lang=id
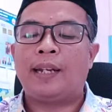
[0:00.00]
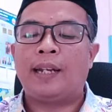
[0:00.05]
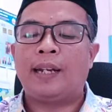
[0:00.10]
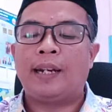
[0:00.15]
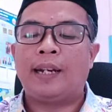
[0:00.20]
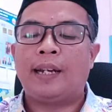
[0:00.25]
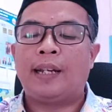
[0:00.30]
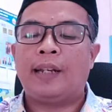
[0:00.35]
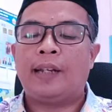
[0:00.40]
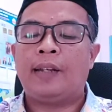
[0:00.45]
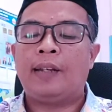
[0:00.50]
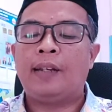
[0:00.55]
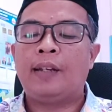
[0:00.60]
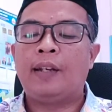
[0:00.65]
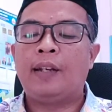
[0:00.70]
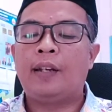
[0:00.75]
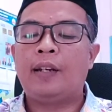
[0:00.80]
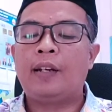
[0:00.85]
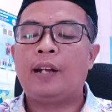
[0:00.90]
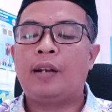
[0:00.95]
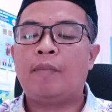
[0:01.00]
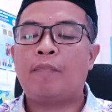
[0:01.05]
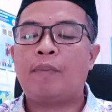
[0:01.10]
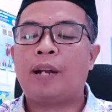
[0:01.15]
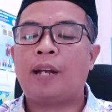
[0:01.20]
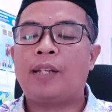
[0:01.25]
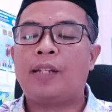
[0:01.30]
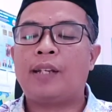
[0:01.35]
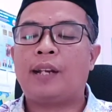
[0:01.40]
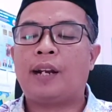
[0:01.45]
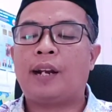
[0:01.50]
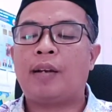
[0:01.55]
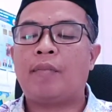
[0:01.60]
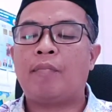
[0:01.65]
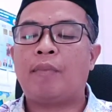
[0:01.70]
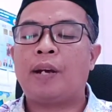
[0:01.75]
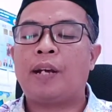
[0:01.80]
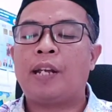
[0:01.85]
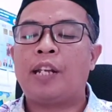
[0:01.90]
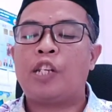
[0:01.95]
diri dan
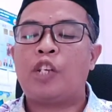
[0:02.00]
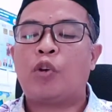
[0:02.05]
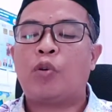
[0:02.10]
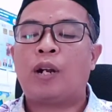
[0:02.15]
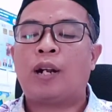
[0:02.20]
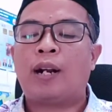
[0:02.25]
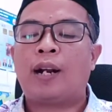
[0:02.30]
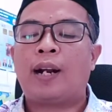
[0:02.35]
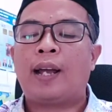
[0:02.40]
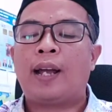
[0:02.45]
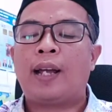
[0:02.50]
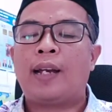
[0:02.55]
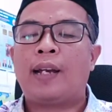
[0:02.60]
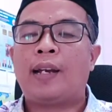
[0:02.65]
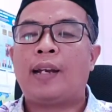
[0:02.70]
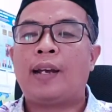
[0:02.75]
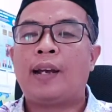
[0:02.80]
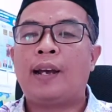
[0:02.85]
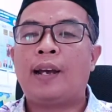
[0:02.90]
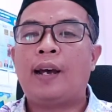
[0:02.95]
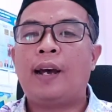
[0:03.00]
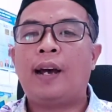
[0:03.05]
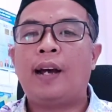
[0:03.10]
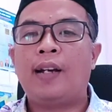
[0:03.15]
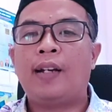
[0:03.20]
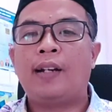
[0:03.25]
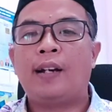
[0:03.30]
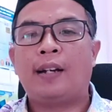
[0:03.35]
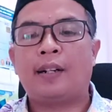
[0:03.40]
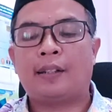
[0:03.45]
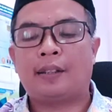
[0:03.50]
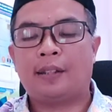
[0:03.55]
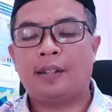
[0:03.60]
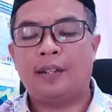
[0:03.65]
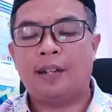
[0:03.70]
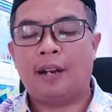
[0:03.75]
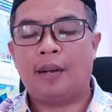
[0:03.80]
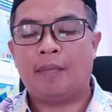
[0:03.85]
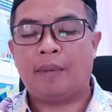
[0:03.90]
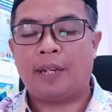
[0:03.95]
pelajaran bagi saudara lain agar
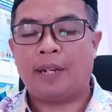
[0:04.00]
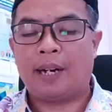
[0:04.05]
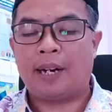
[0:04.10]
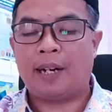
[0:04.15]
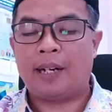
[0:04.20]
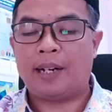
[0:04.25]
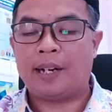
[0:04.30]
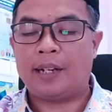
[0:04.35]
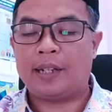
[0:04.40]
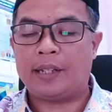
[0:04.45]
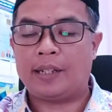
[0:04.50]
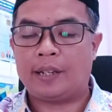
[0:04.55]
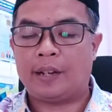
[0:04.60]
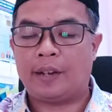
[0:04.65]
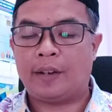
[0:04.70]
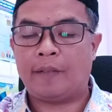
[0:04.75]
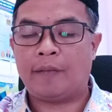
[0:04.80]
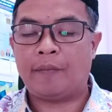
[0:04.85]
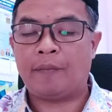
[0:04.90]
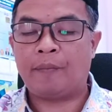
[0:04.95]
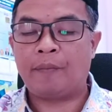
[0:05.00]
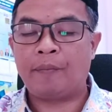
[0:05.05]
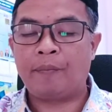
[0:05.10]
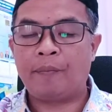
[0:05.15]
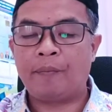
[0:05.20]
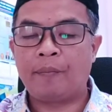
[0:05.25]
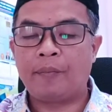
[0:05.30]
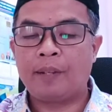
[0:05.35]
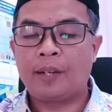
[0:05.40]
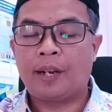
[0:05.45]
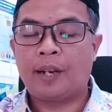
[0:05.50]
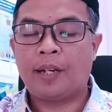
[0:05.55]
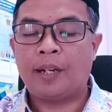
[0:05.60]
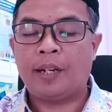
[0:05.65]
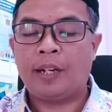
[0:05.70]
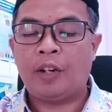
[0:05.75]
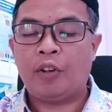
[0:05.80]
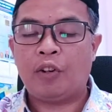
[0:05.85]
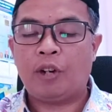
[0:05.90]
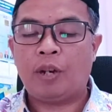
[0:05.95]
tidak meneladaninya.
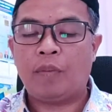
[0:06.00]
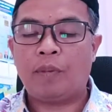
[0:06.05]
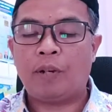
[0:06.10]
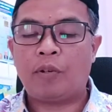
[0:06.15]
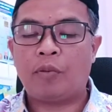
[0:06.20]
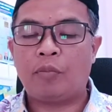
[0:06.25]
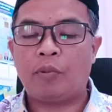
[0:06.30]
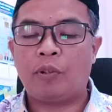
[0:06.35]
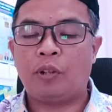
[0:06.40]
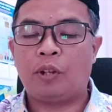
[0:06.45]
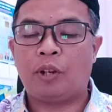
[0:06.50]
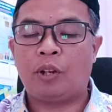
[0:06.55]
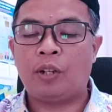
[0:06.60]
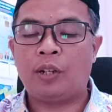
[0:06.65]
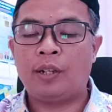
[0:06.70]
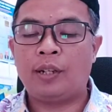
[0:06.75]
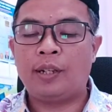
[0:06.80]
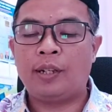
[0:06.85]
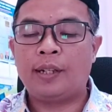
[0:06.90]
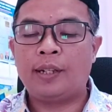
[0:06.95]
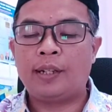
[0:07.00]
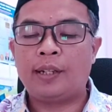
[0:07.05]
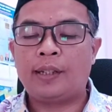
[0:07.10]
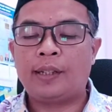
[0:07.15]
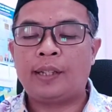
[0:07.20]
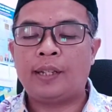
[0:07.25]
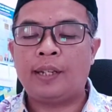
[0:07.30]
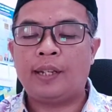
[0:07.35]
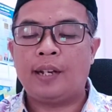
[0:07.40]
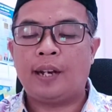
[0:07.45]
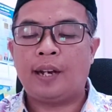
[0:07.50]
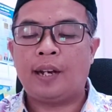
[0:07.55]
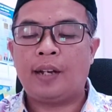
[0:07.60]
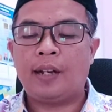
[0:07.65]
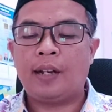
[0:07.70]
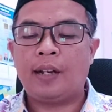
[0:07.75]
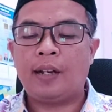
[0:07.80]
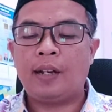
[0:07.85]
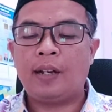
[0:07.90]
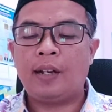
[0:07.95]
Hadirin rahimakumullah, ketiga,
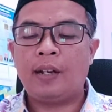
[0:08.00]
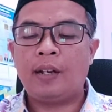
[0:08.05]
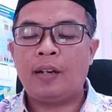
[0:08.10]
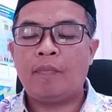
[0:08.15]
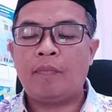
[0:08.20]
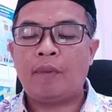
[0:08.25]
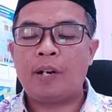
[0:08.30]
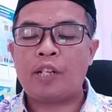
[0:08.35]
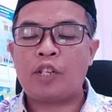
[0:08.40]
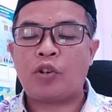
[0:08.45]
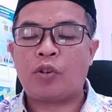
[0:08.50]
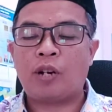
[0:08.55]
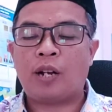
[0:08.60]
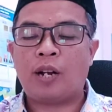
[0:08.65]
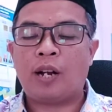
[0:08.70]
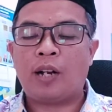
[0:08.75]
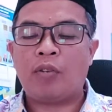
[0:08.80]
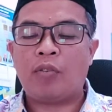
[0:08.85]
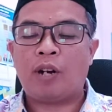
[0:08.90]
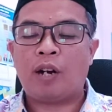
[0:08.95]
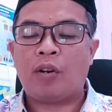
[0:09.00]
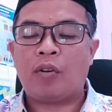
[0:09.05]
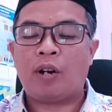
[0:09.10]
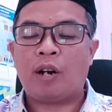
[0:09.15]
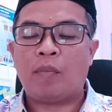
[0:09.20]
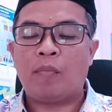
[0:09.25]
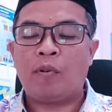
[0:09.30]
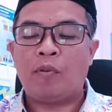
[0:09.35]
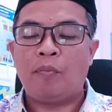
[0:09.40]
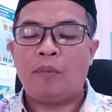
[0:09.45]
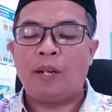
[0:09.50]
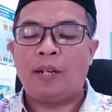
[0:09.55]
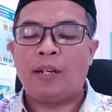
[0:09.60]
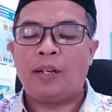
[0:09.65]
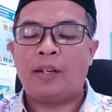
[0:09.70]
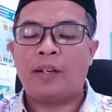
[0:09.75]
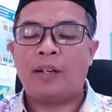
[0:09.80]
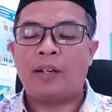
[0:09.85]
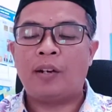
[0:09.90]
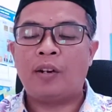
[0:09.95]
persaudaraan orang-orang mukmin.
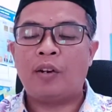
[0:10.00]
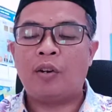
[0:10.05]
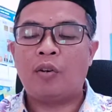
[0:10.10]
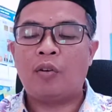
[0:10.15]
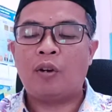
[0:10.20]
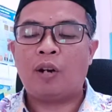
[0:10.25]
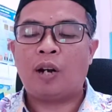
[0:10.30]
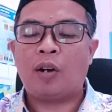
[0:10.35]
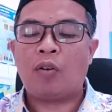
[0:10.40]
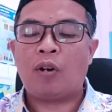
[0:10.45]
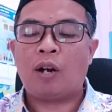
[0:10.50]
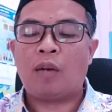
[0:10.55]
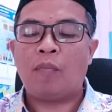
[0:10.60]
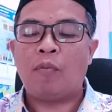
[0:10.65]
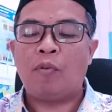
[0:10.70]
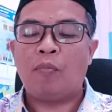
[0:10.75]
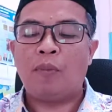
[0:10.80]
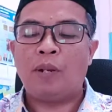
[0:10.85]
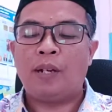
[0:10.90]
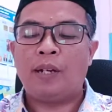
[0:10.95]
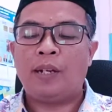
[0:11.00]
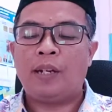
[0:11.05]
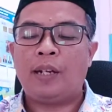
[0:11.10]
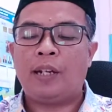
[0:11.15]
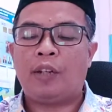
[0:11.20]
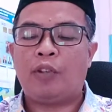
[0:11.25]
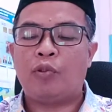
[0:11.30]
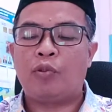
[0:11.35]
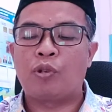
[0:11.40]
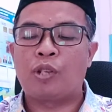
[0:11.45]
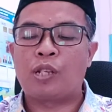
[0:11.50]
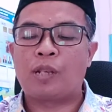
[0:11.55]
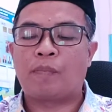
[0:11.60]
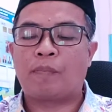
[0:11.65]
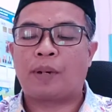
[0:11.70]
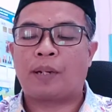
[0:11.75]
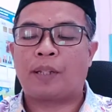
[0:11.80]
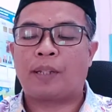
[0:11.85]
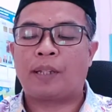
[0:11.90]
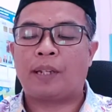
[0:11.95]
Orang-orang mukmin itu
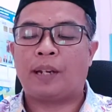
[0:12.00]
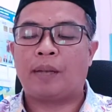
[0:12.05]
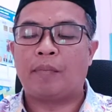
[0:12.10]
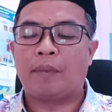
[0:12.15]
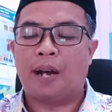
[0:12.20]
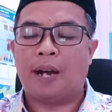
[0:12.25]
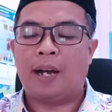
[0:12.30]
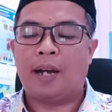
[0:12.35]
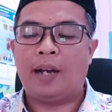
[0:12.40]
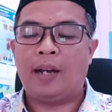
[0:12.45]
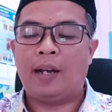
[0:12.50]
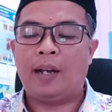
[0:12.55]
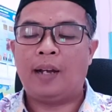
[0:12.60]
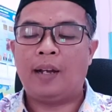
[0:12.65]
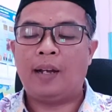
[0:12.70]
seperti lebah.